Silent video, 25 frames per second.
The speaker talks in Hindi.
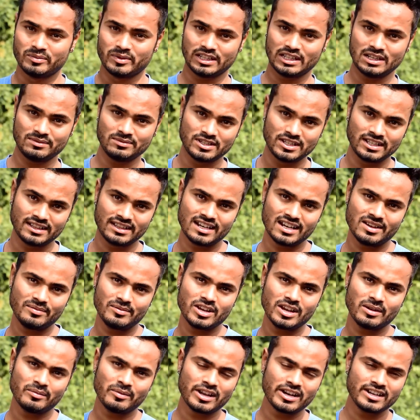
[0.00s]
मतलब जितने
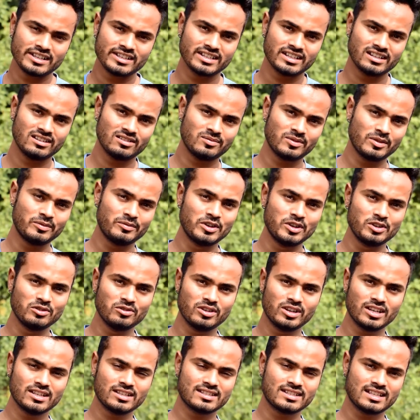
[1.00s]
भी हमारे चैनल पर
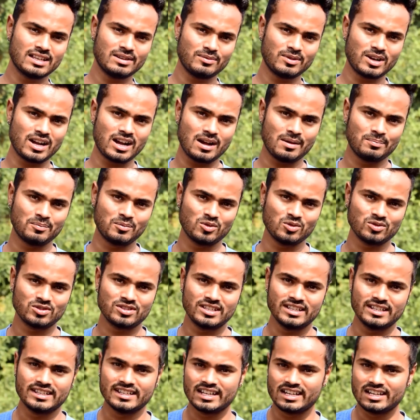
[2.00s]
वीडियो हैं सब आपको
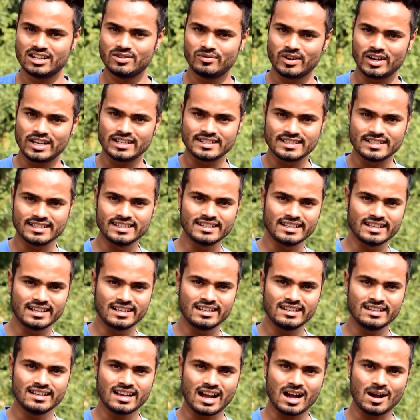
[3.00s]
सीरियली बाई
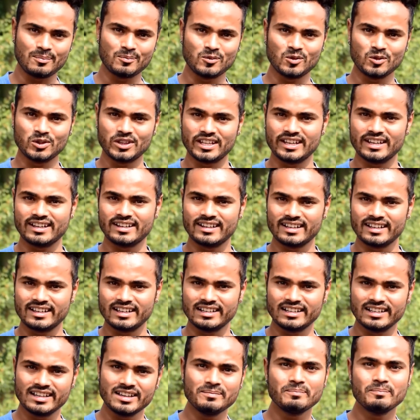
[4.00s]
सीरियली आपको देखने
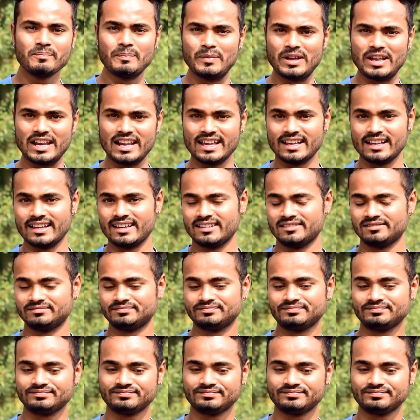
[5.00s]
के लिए मिलेंगे